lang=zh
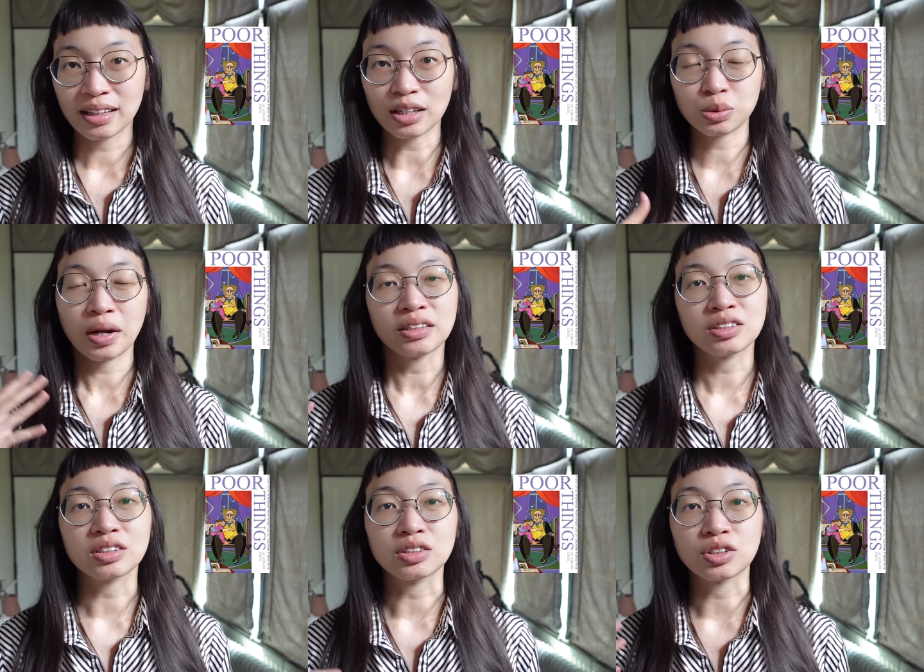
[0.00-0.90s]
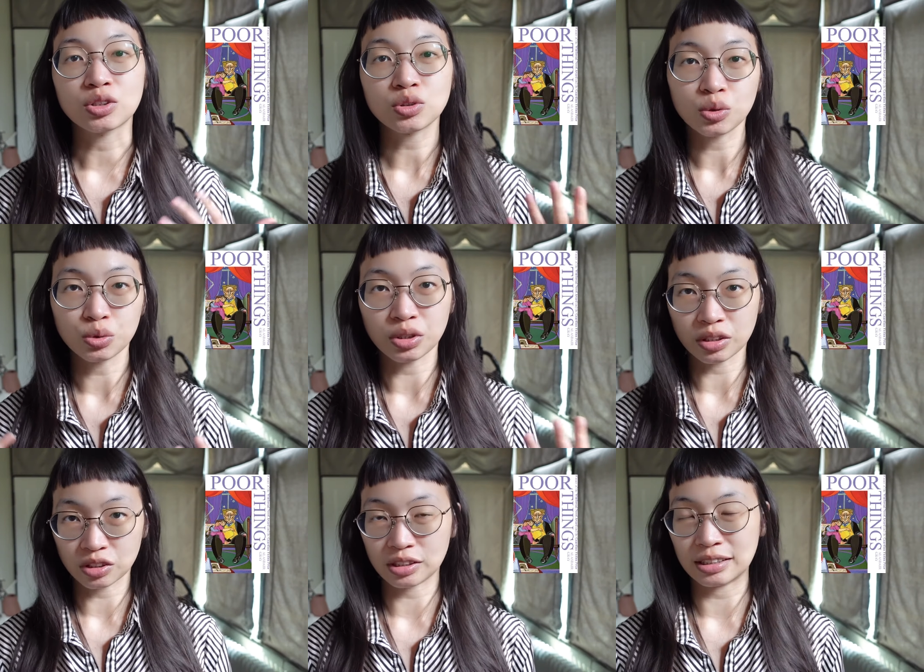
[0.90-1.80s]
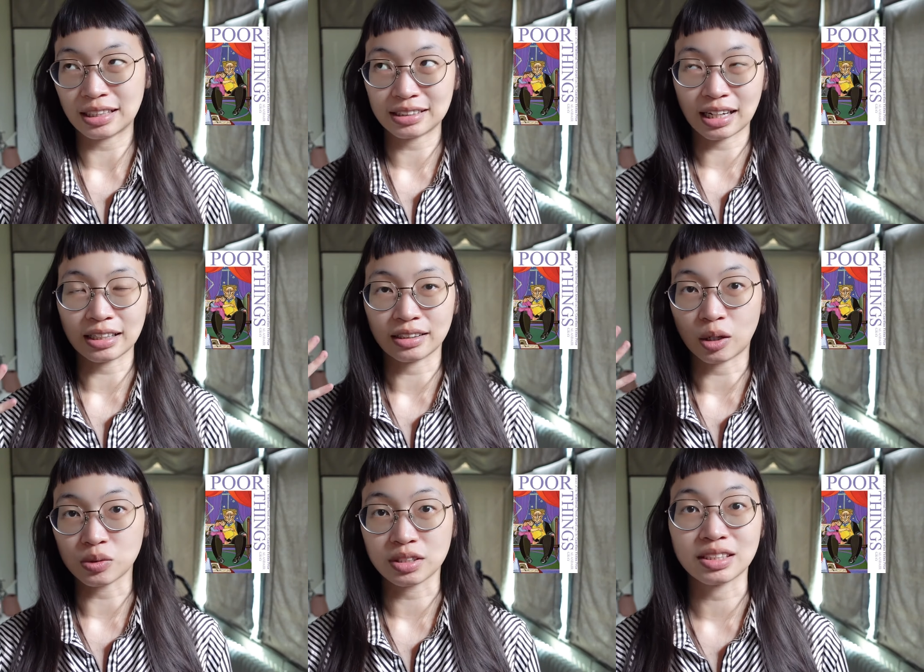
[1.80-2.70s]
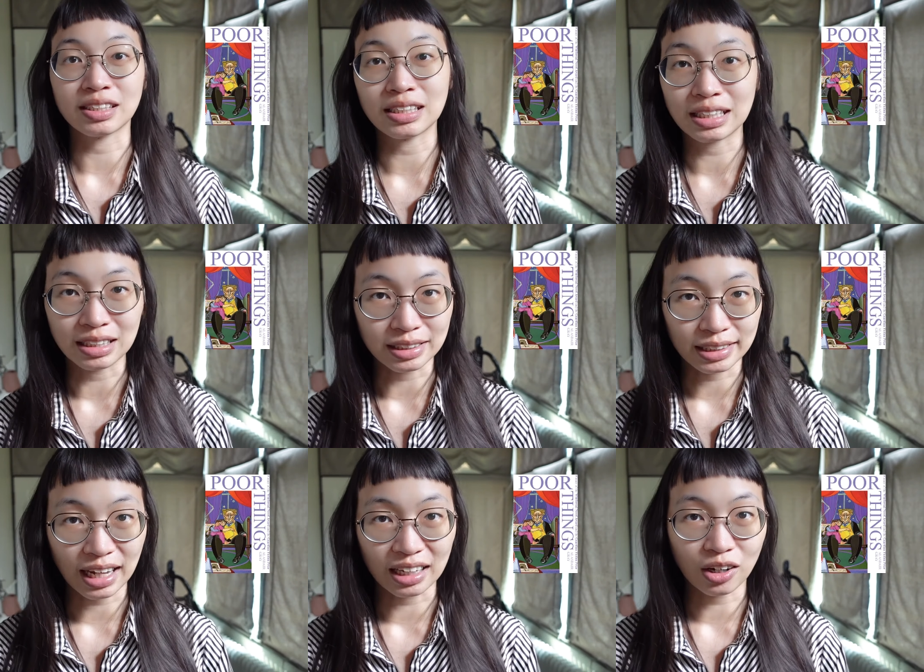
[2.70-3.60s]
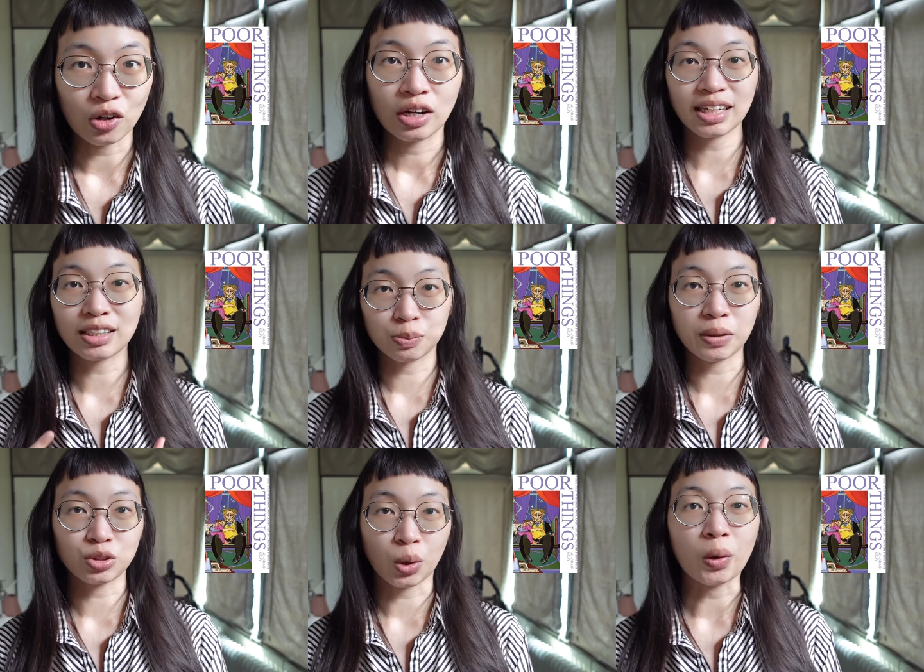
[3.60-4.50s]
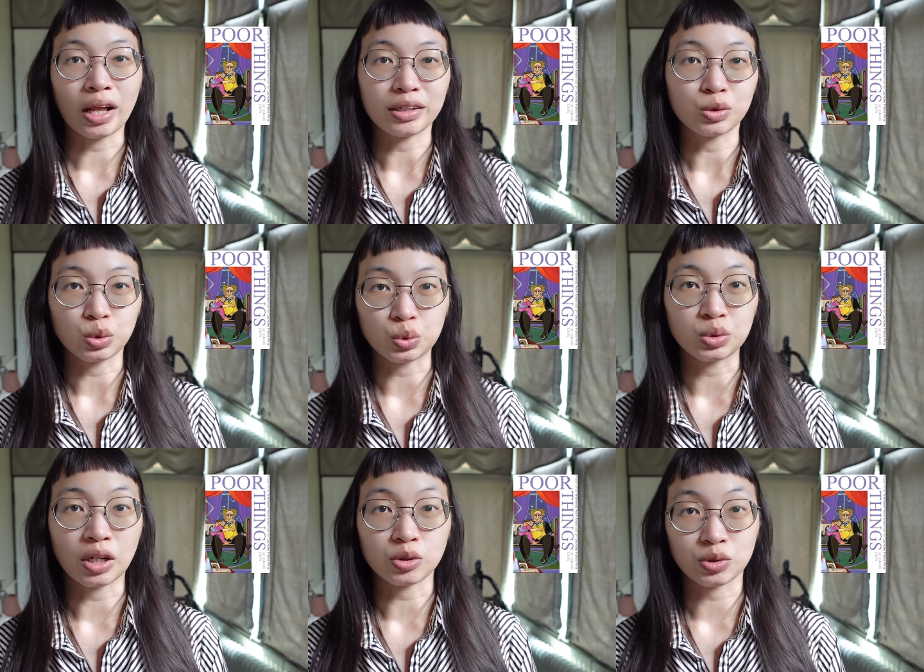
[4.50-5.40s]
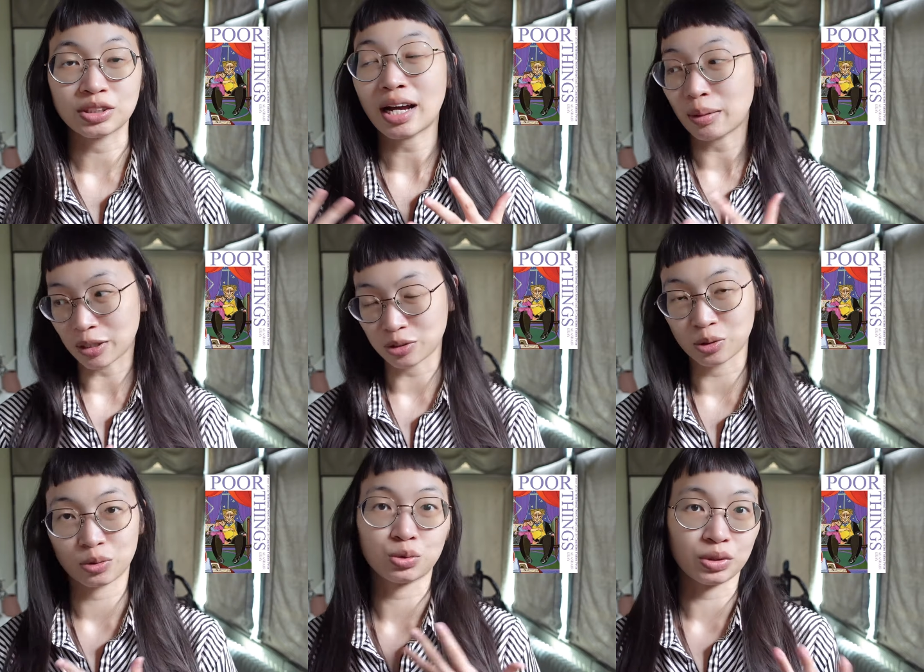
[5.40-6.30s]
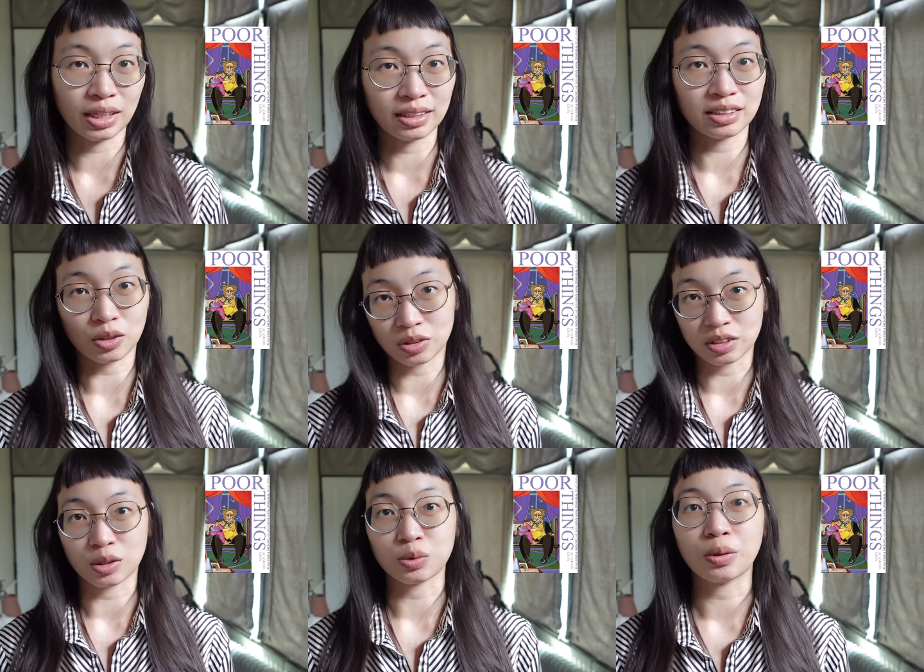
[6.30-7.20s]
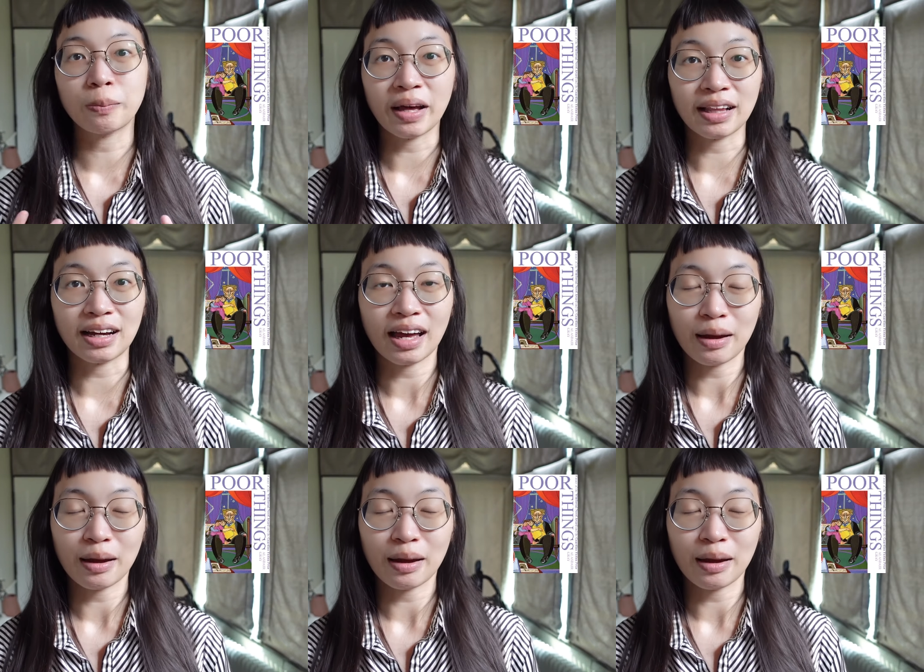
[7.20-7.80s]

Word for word: 她虽然是一个成熟女人的身体，但是她的脑子是一个婴儿的大脑。这个被救回来的女主角就是艾玛斯东所演的角色，叫做 Bella